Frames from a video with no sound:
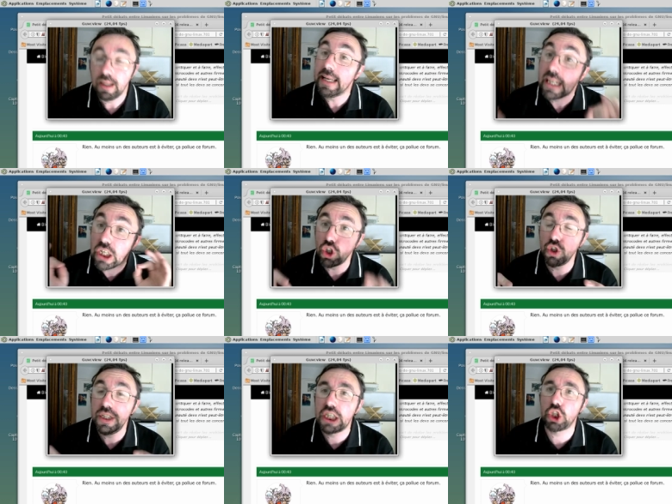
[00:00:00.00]
Et quand je
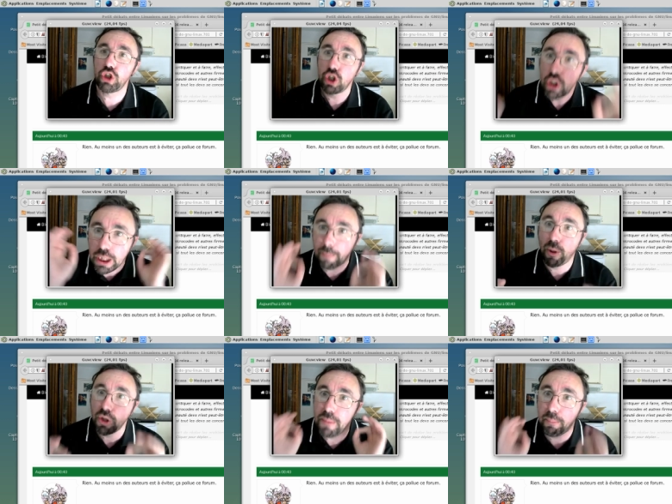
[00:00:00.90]
dis des choses,
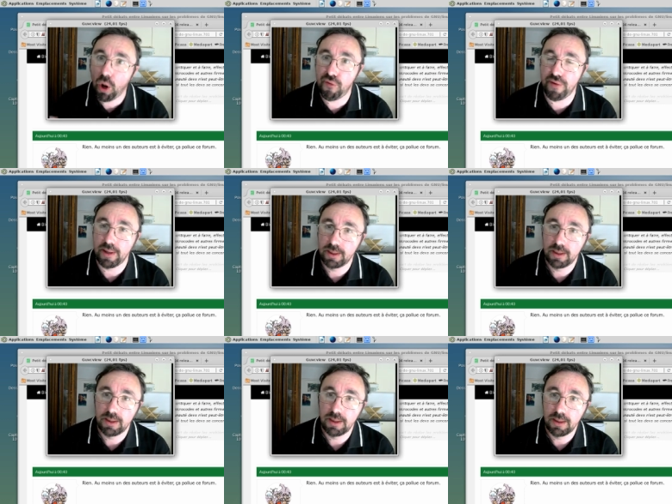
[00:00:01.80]
j'apporte mes preuves.
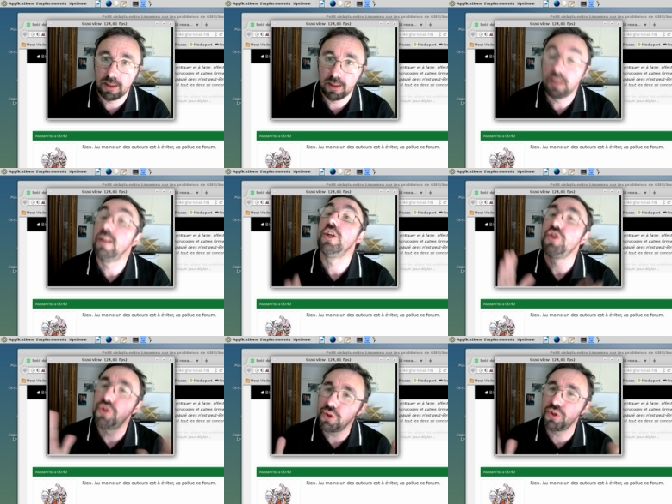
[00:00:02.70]

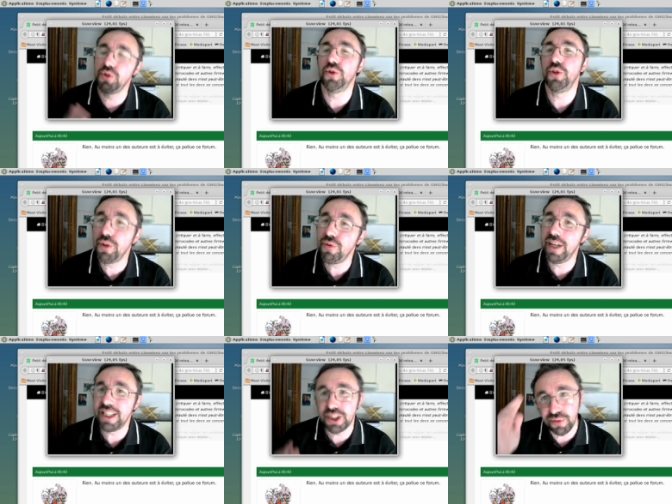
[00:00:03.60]
Sur ce, je vous
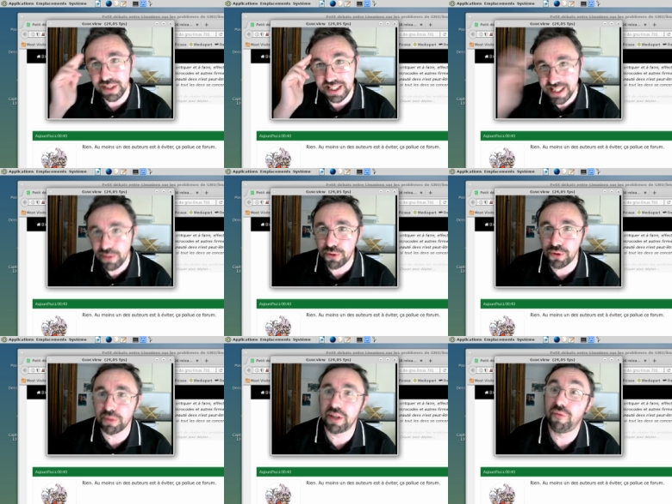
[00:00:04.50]
laisse, je vous dis salut à
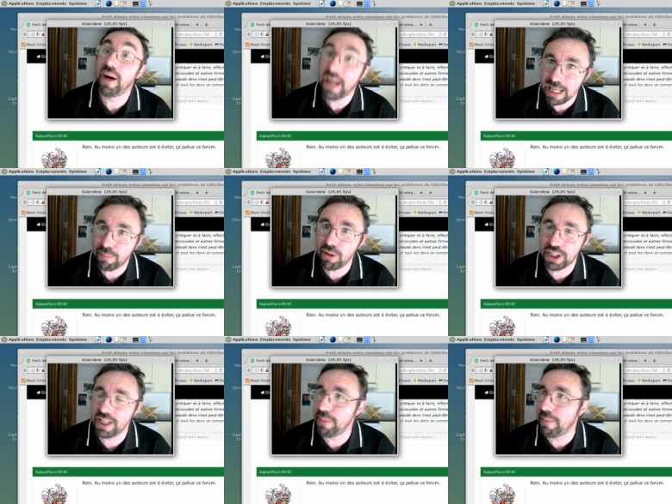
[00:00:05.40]
tous pour cette fois, à la
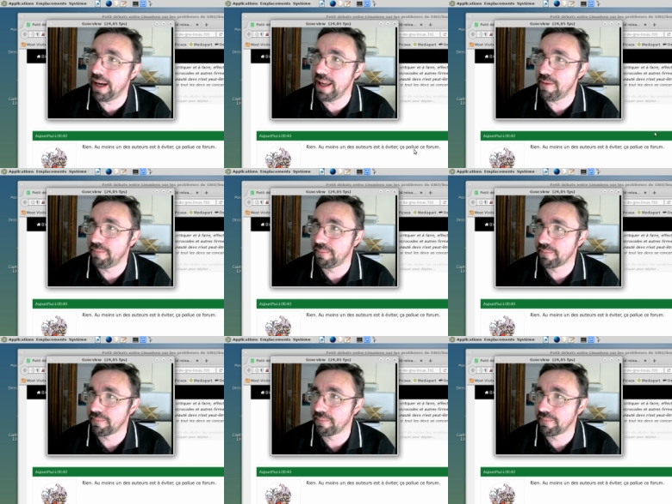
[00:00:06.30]
prochaine, bye bye